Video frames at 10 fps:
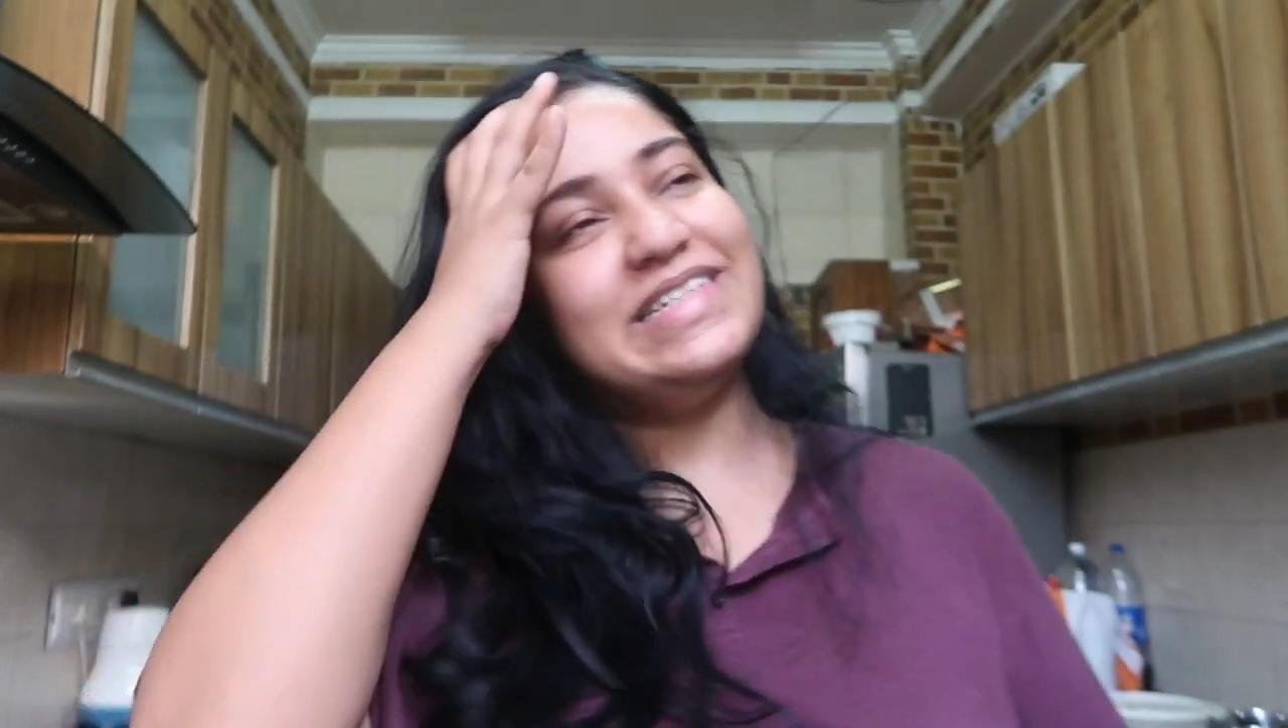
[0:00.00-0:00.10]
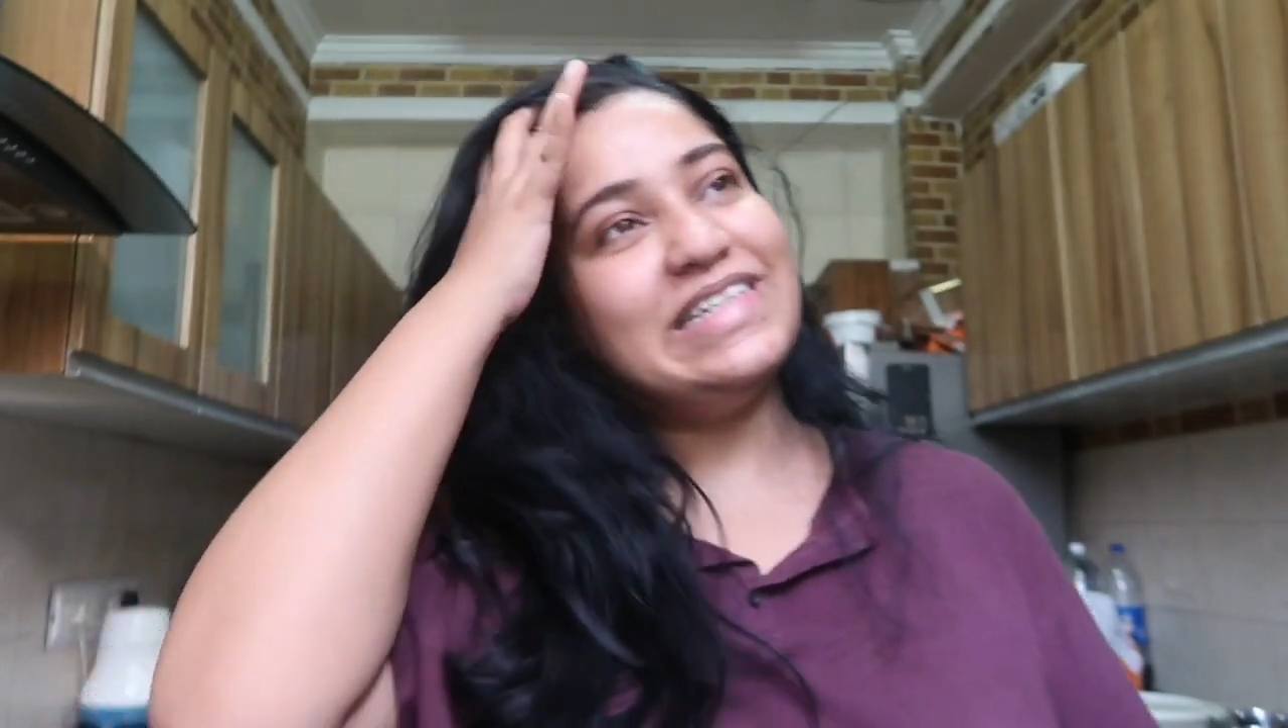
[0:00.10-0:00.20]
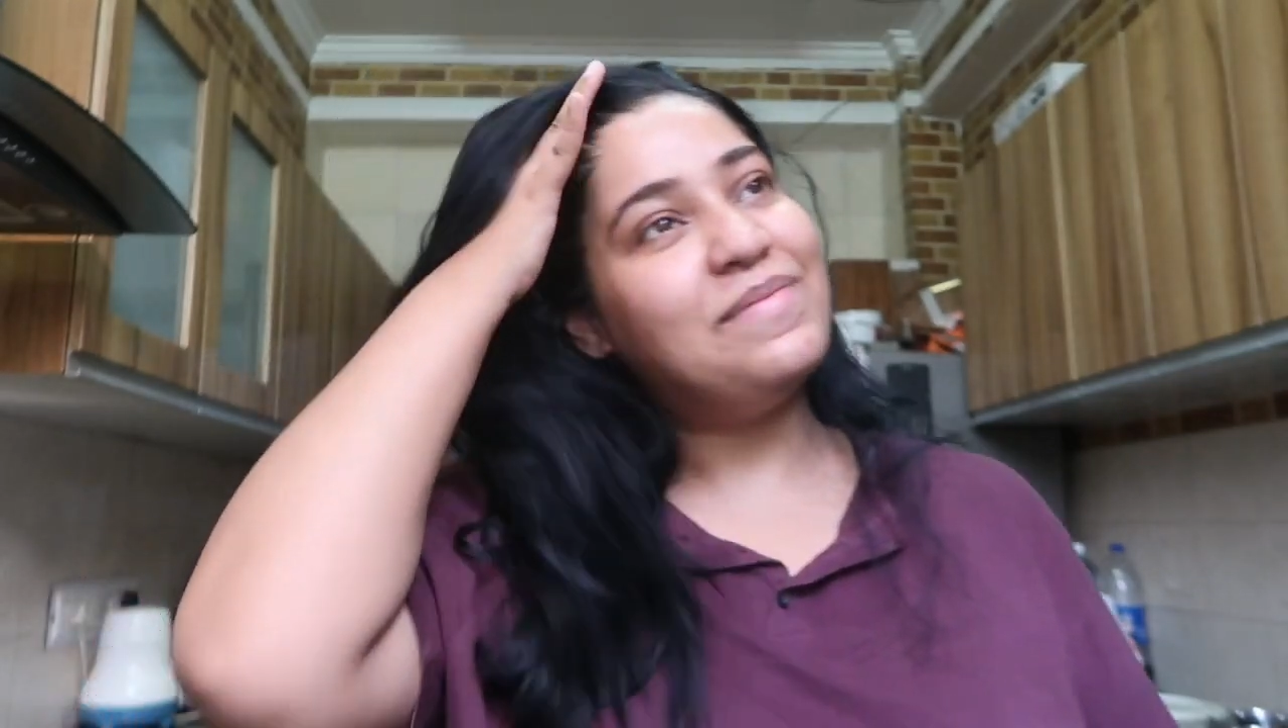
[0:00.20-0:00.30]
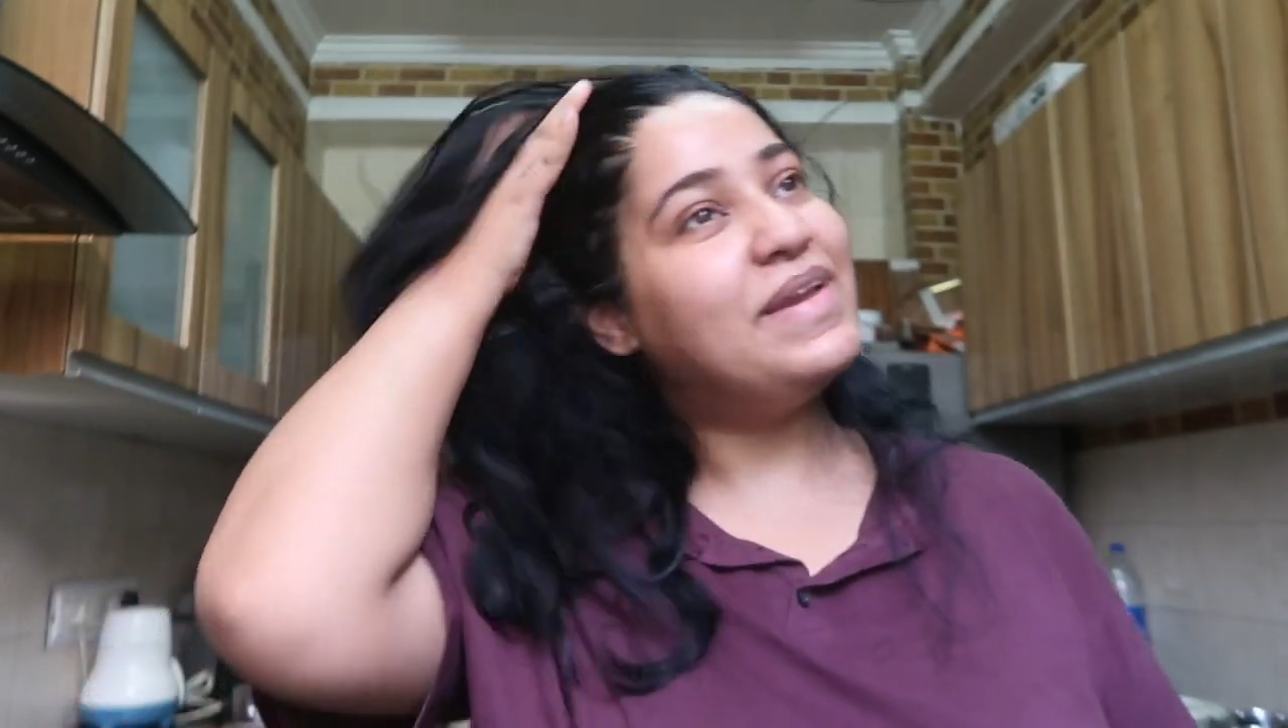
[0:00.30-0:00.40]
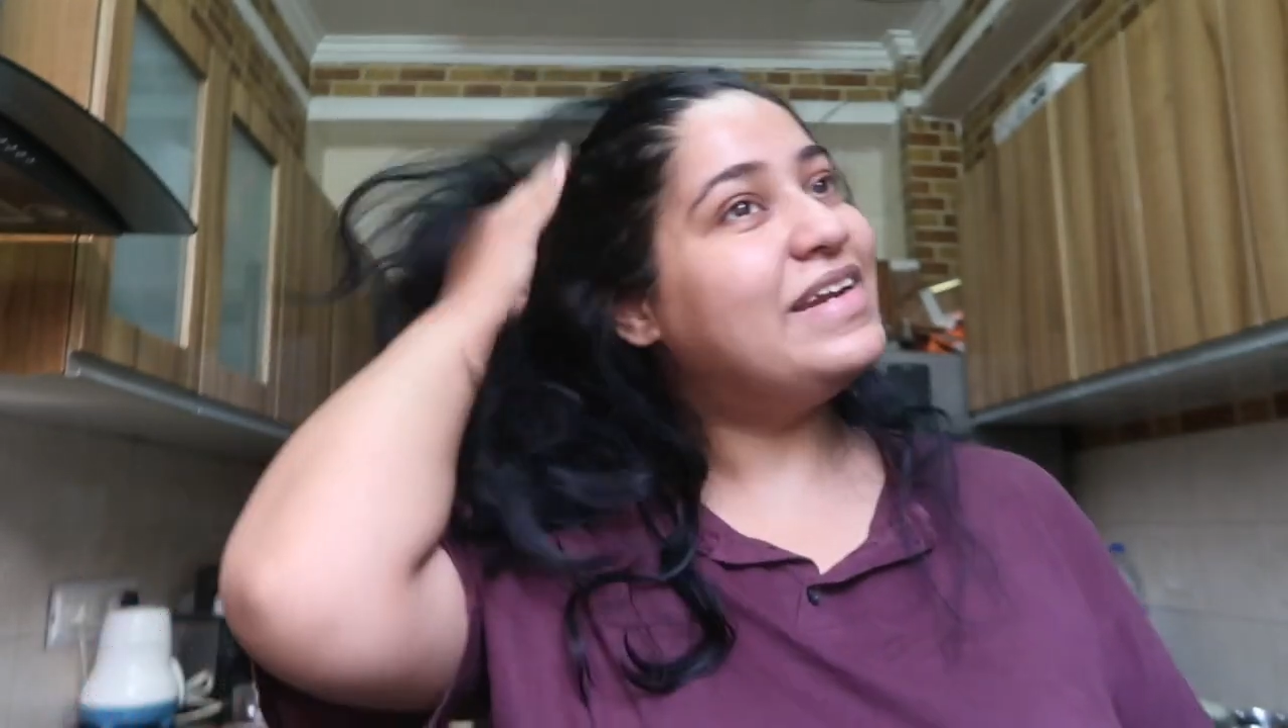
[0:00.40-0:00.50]

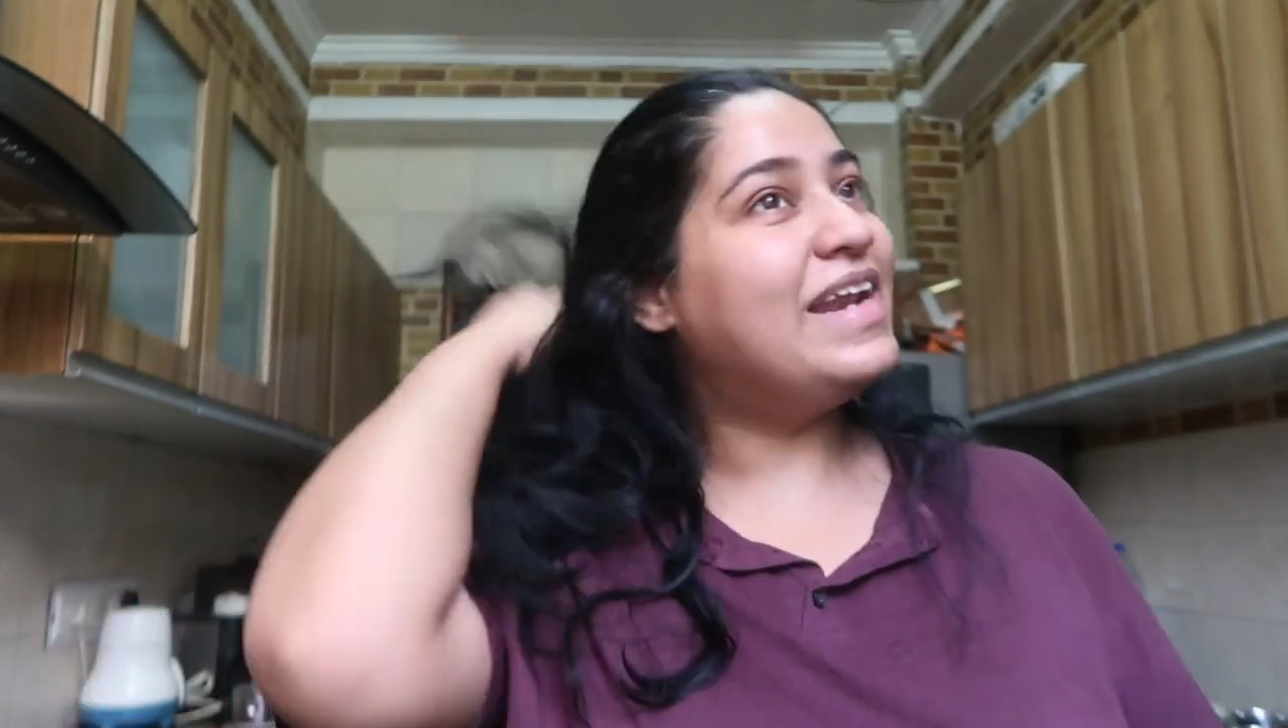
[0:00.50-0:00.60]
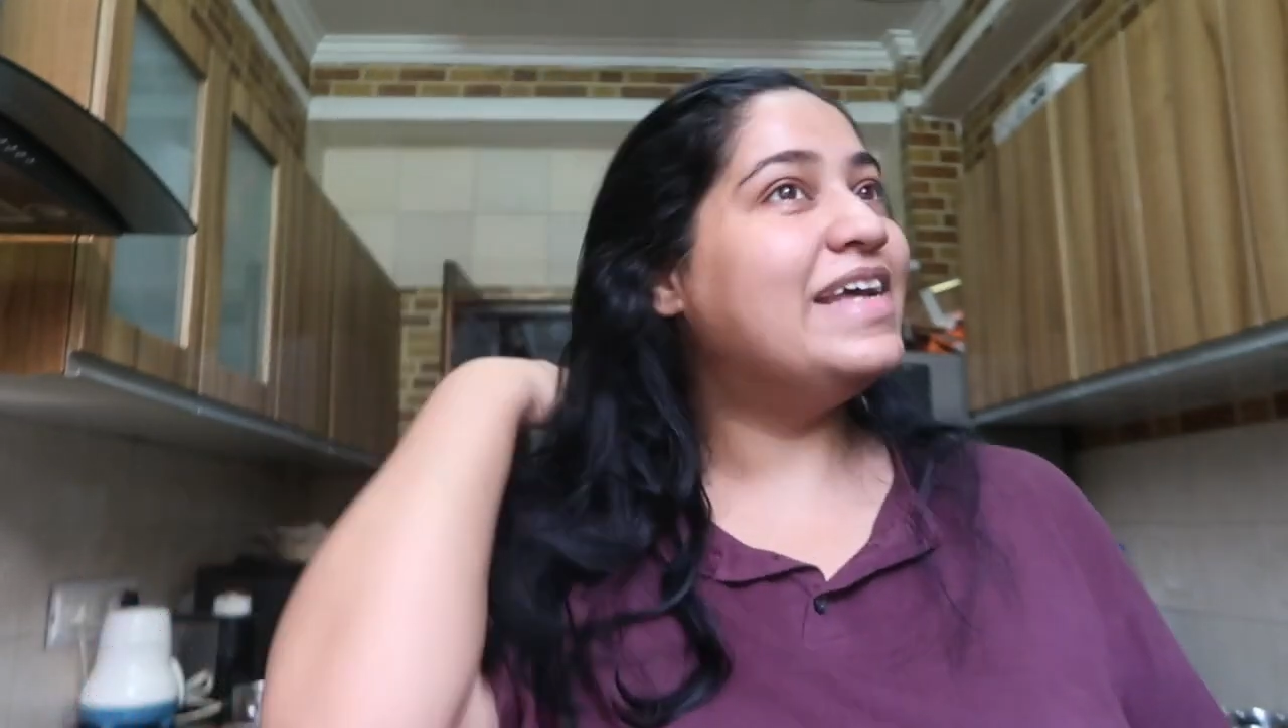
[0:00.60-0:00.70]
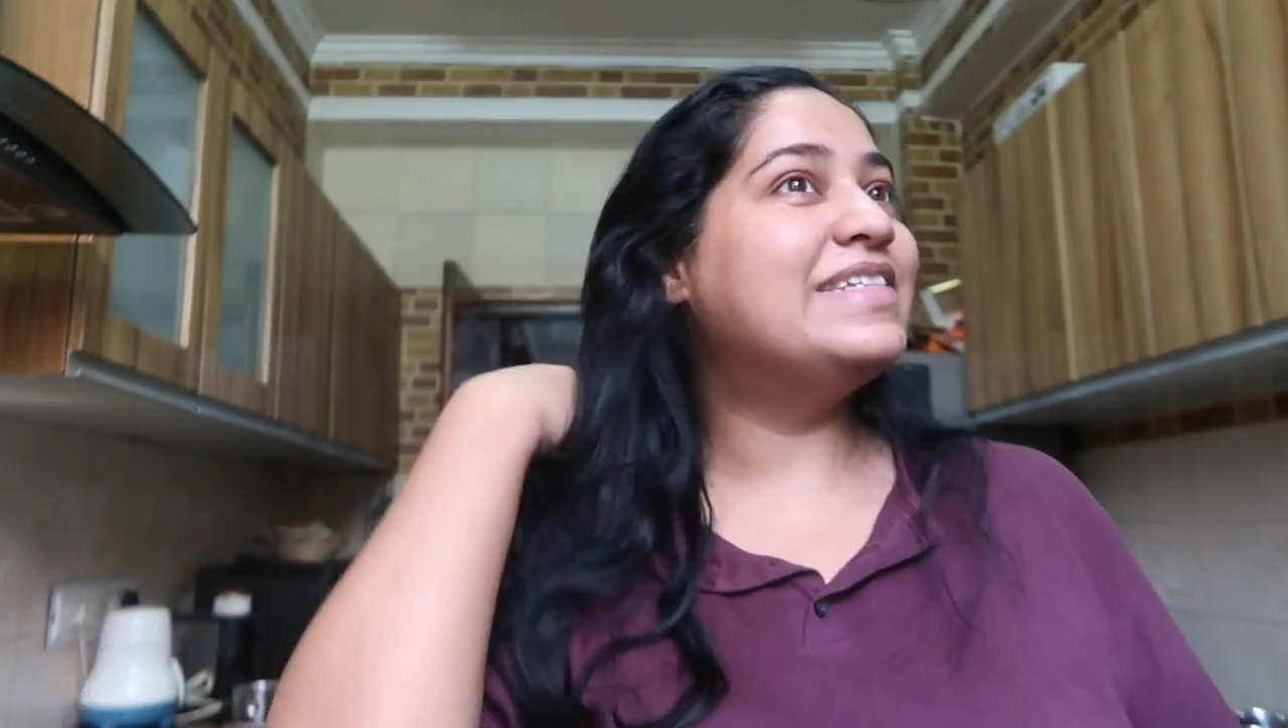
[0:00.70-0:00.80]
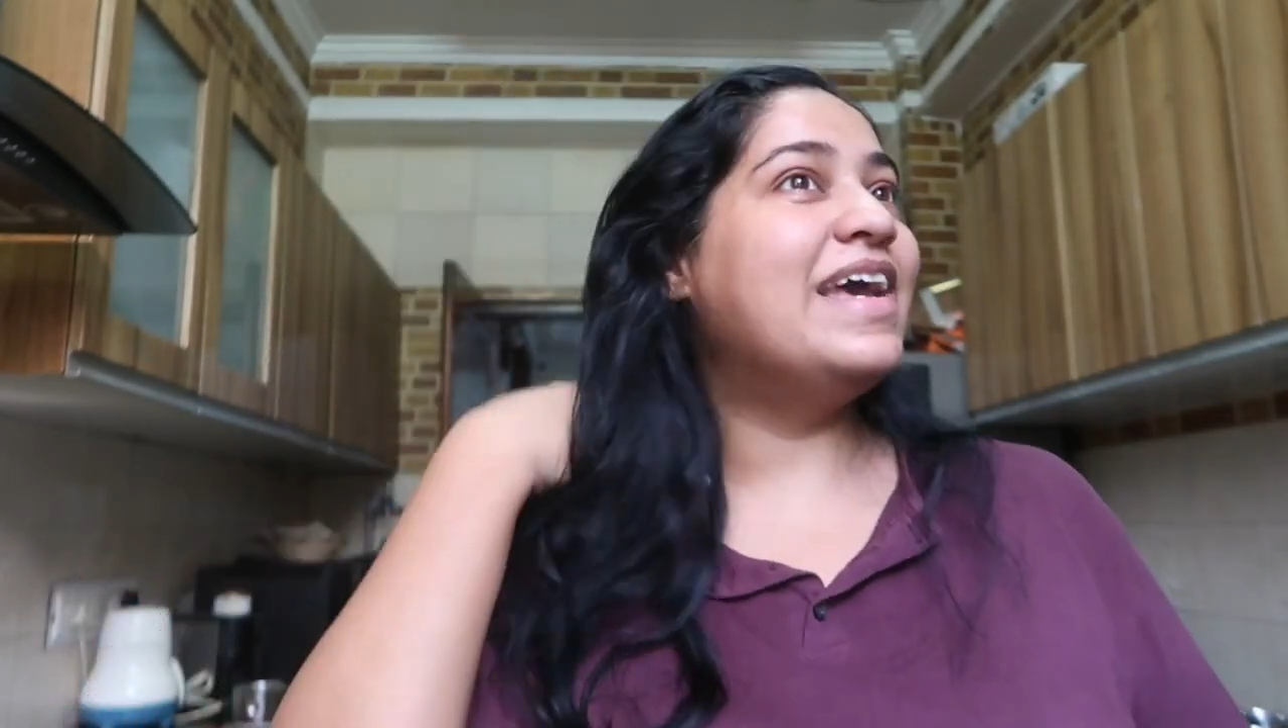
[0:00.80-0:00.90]
इसलिए मैंने रियलाइज़